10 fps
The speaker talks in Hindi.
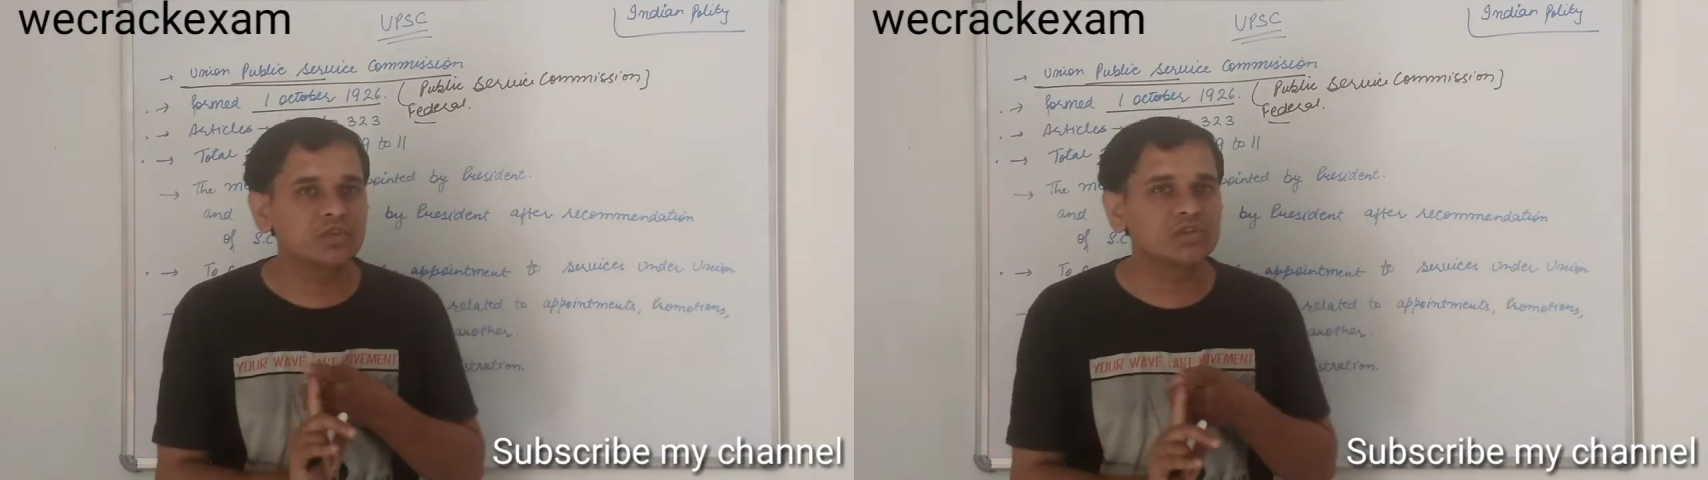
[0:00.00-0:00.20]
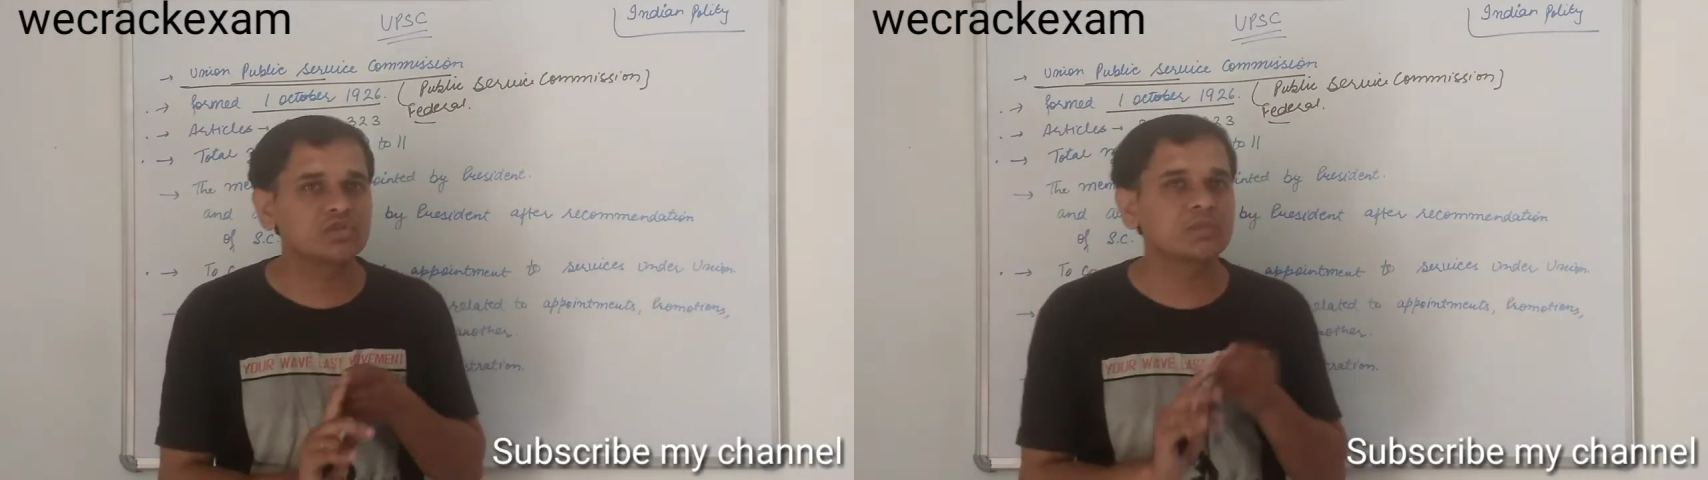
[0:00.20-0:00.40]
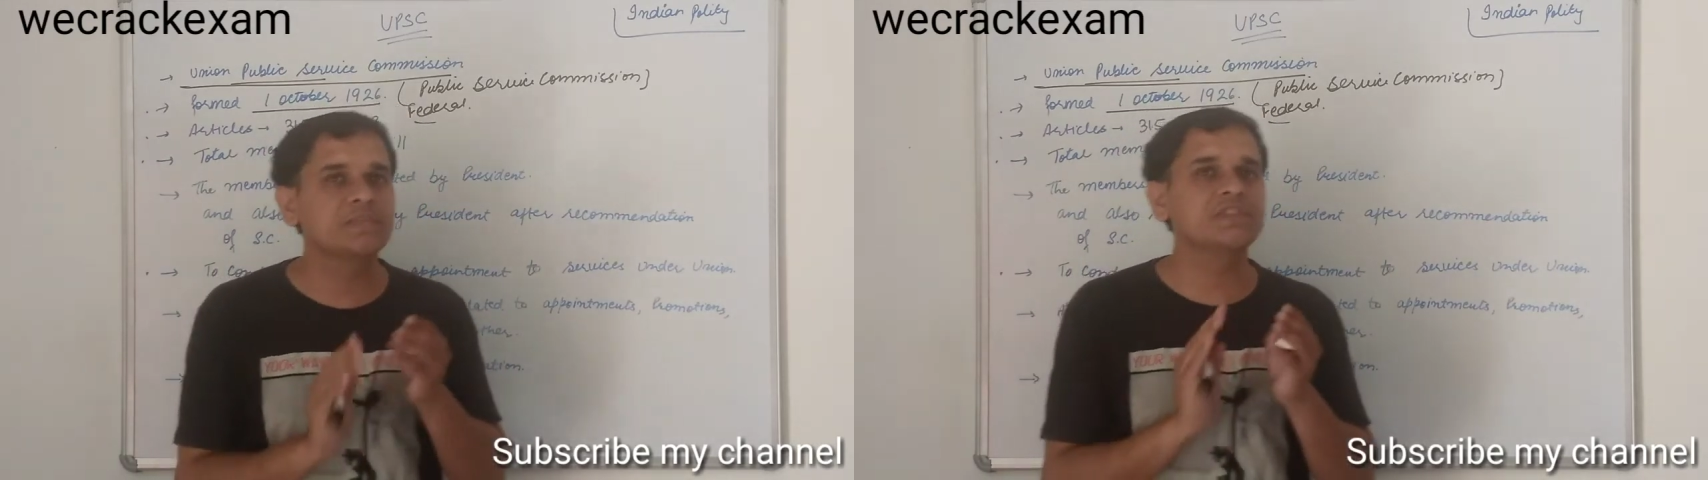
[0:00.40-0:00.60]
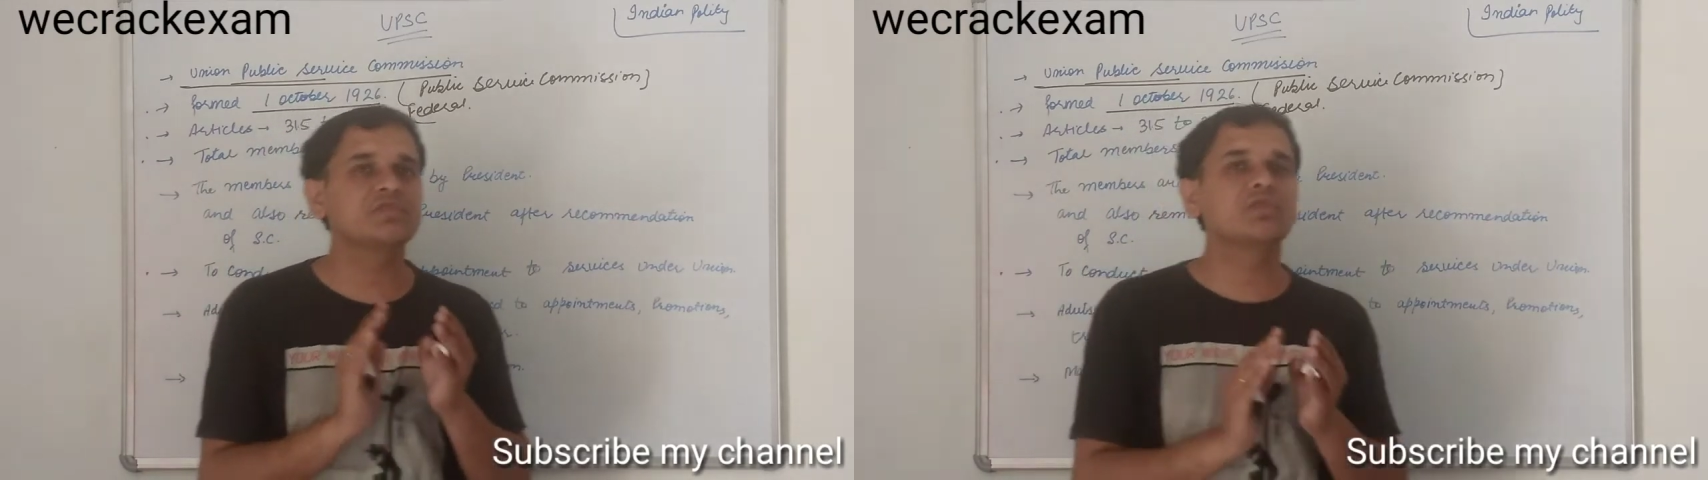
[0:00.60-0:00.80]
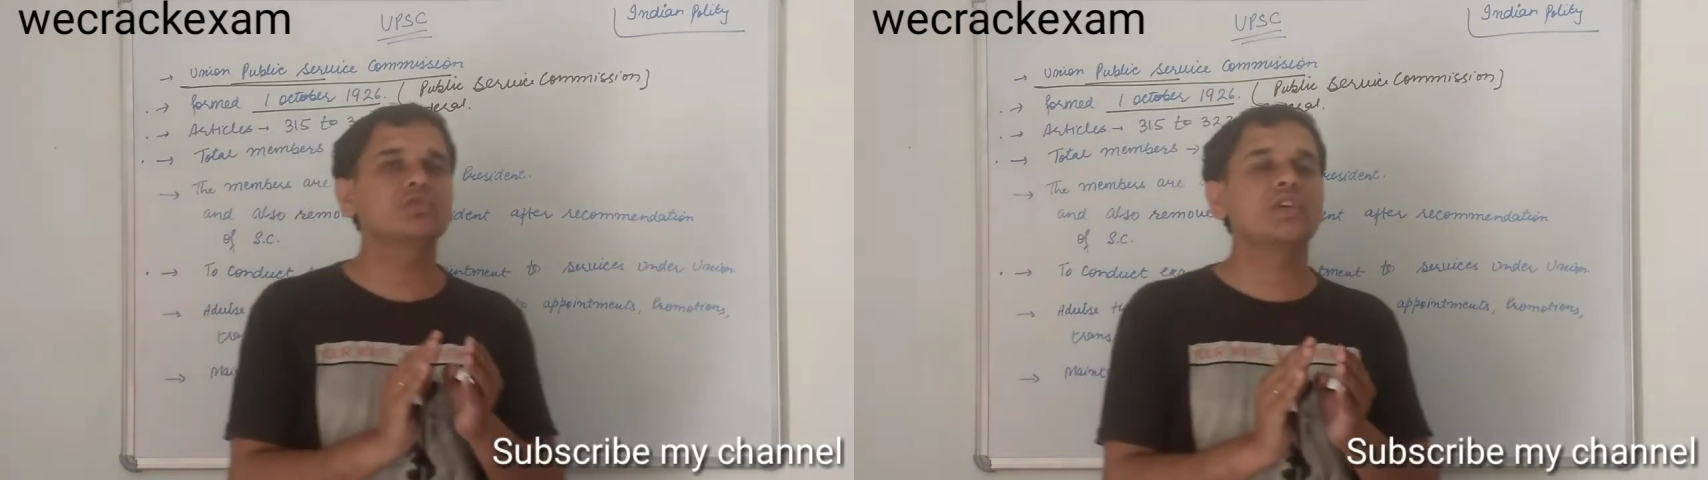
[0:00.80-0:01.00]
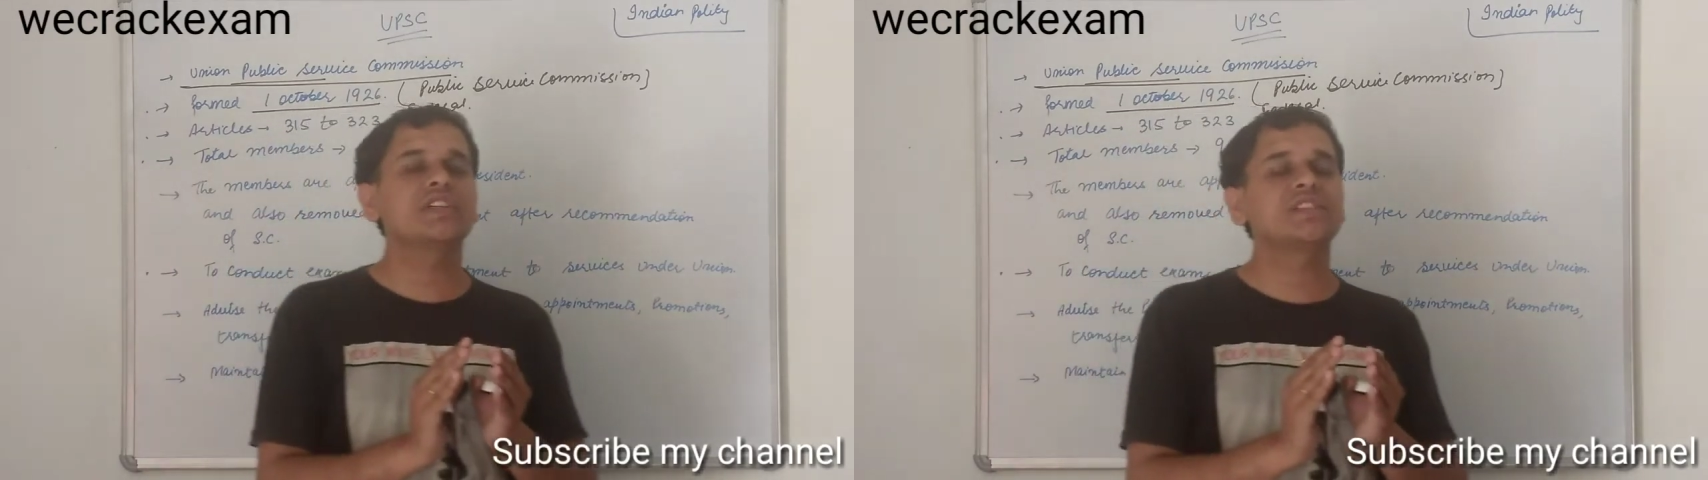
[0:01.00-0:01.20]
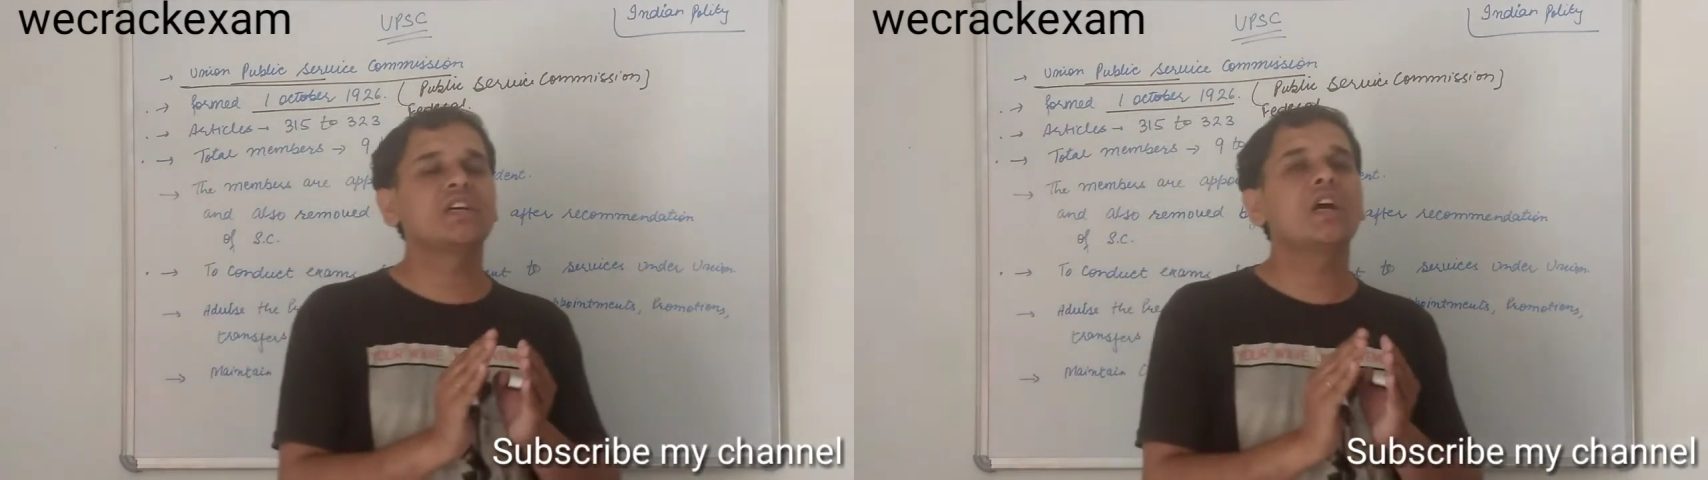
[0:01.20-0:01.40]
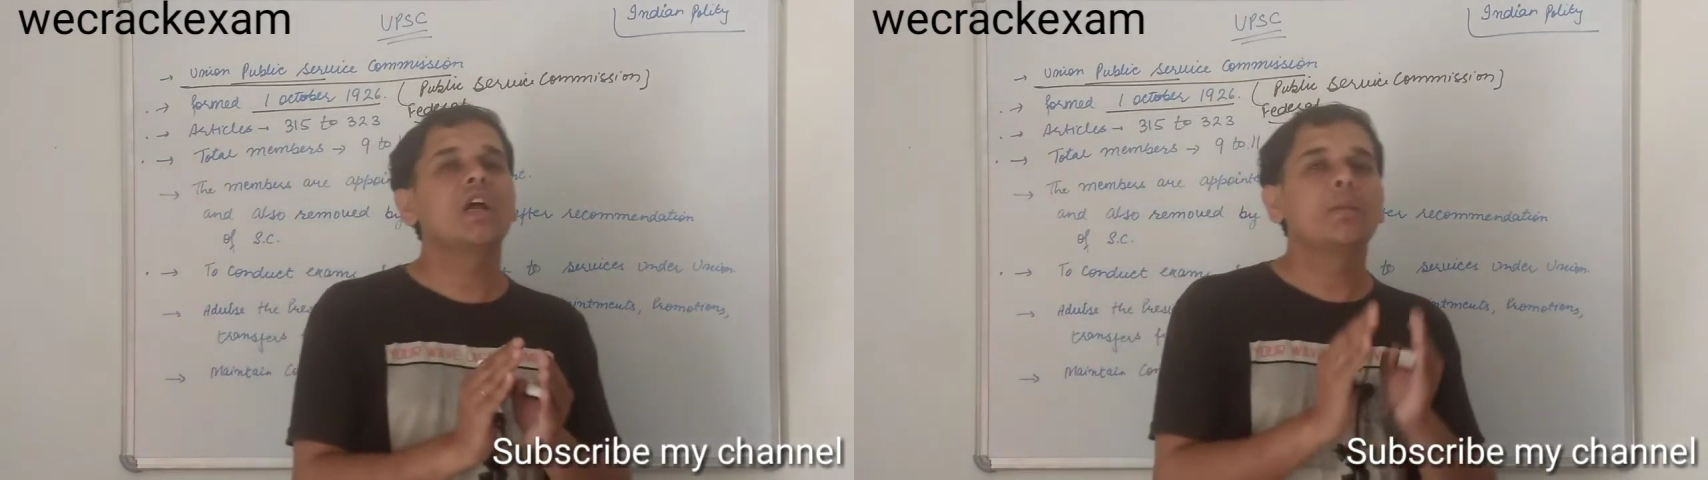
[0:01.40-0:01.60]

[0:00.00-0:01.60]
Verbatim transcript: 1926 को जो है इसका